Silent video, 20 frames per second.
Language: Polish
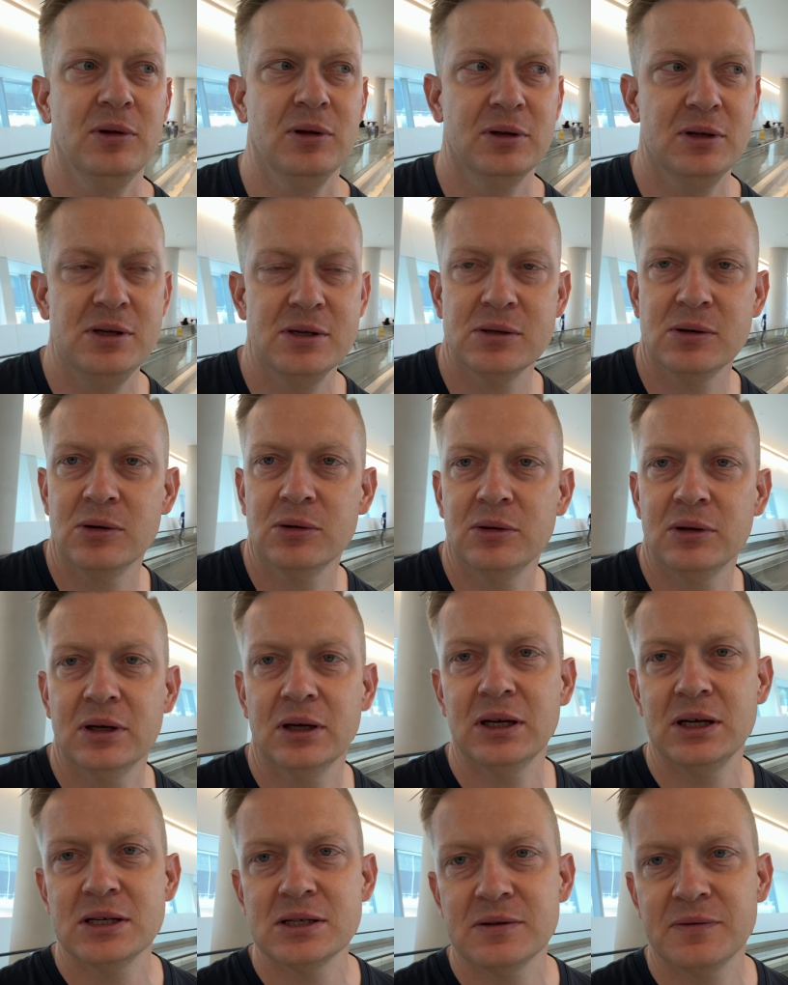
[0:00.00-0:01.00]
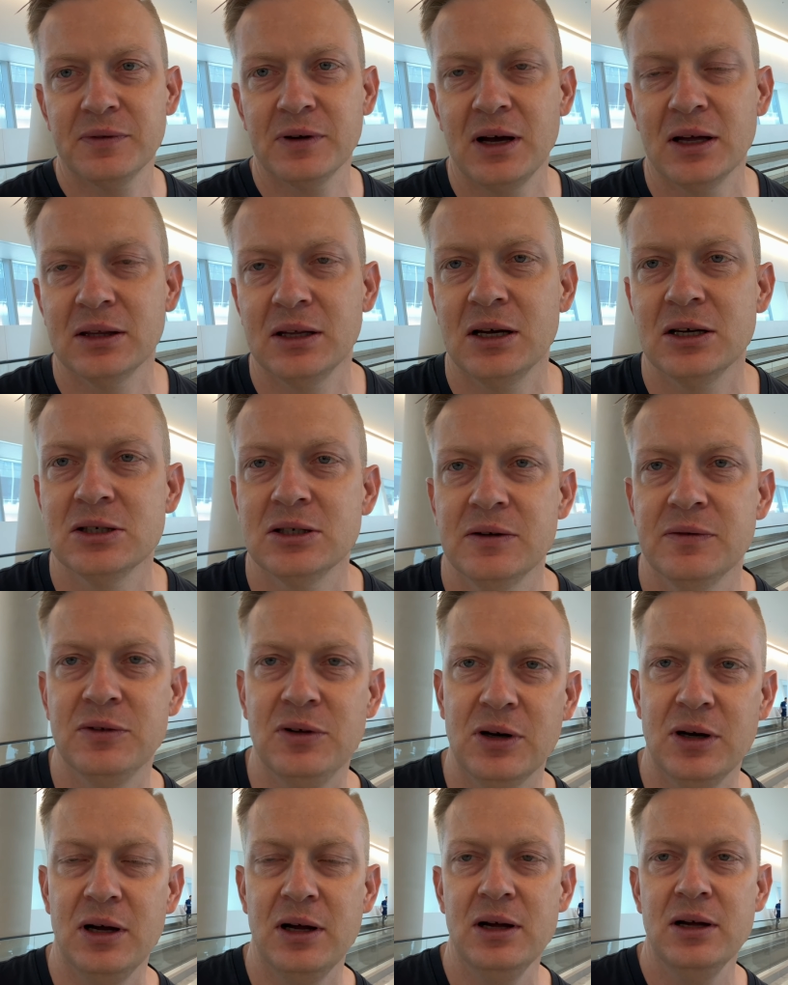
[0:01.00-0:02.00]
lotnisku, które jest w Katarze, w
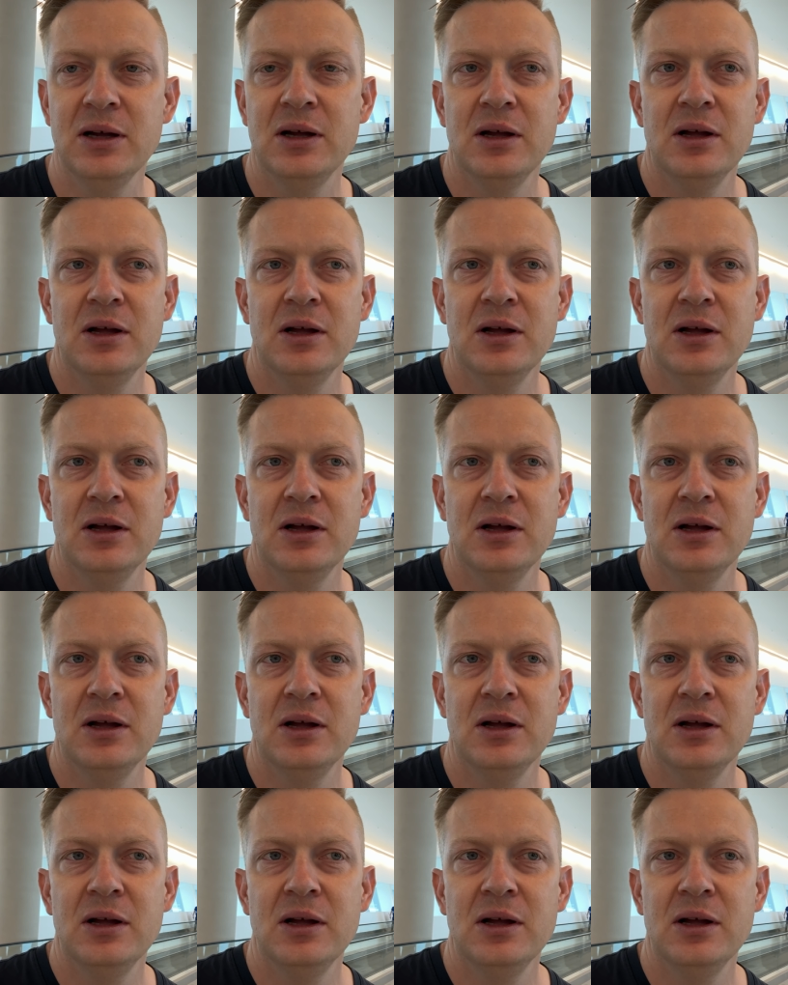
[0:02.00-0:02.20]
Doha,